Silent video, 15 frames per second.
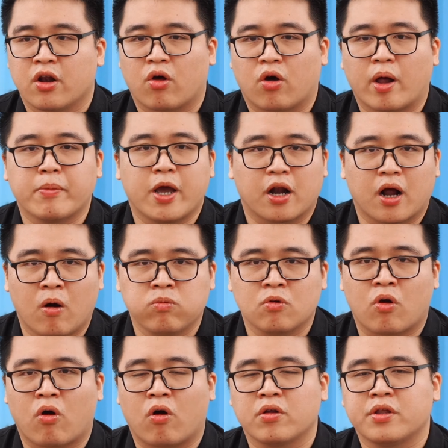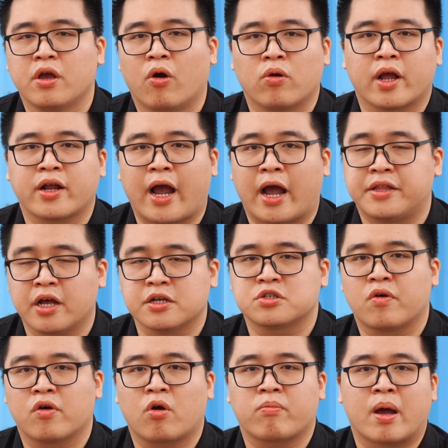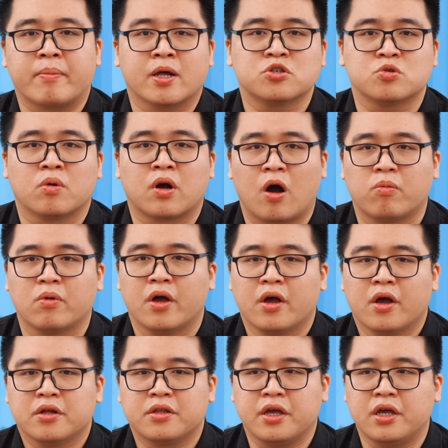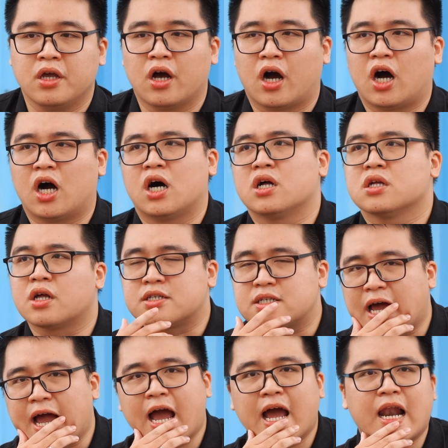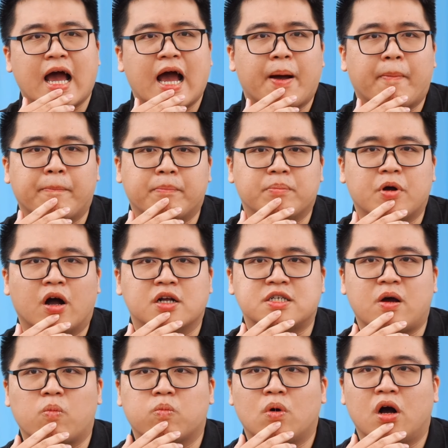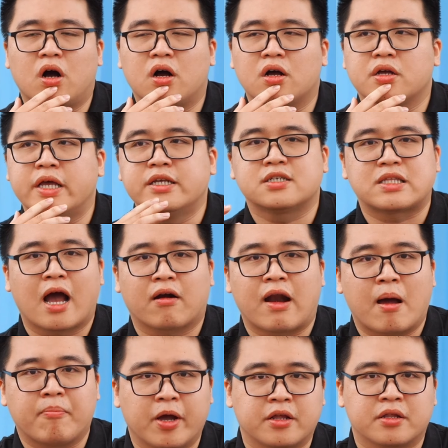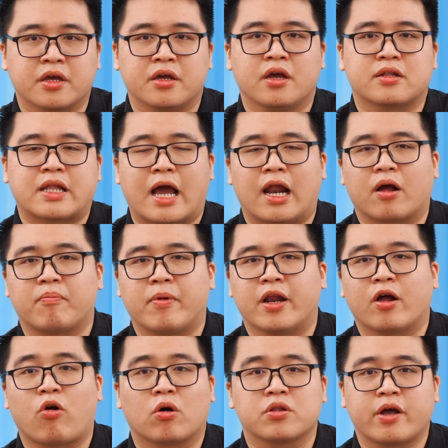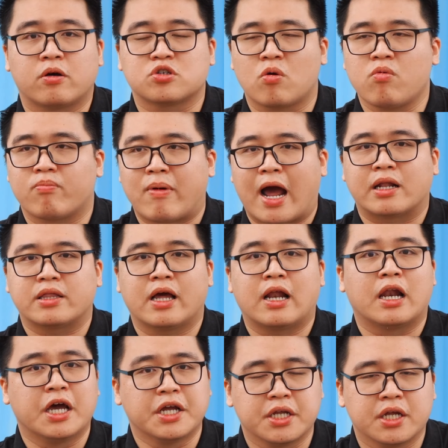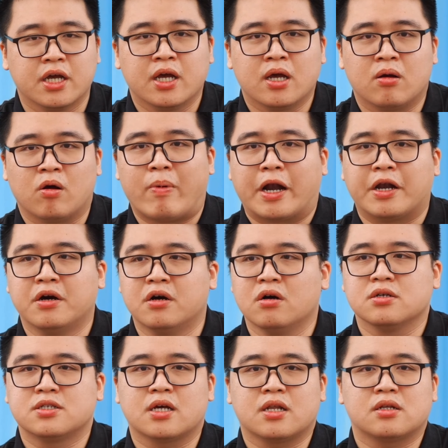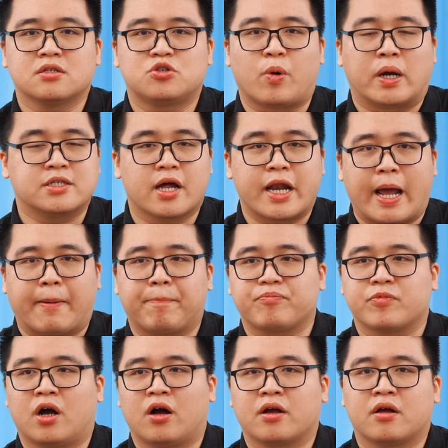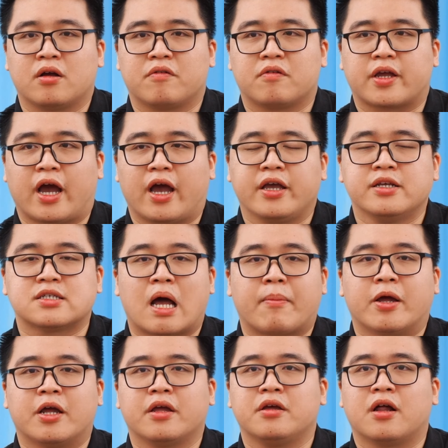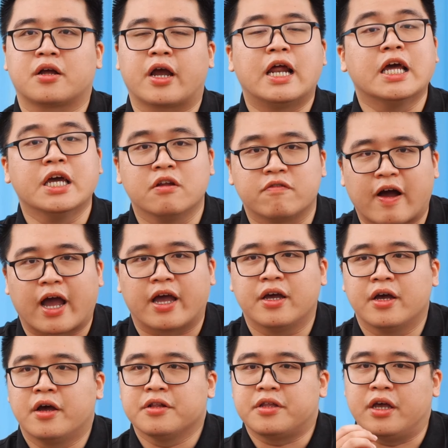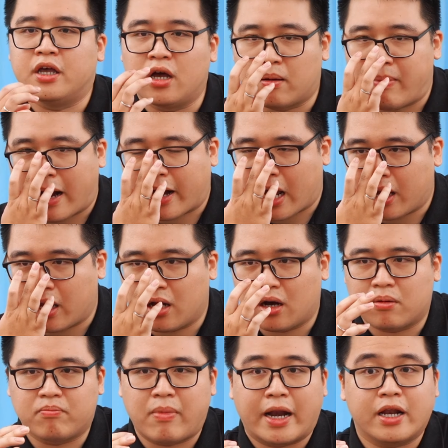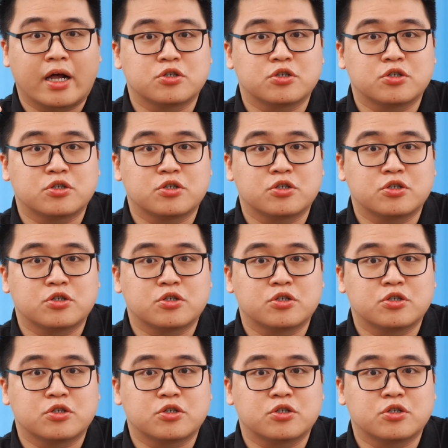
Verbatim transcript: nó đặc biệt không, có nhiều cái cải thiện so với con máy mình đang dùng không. Thì uh, thật ra là uh, trong uh, Instagram mình thì hiện tại là mình đang có theo dõi một bạn tên là Linh, một bạn nữ rất chụp ảnh rất là đẹp, uh, cái Insta máy uh, cây Linh phải. Thì uh, bạn này uh, bạn ấy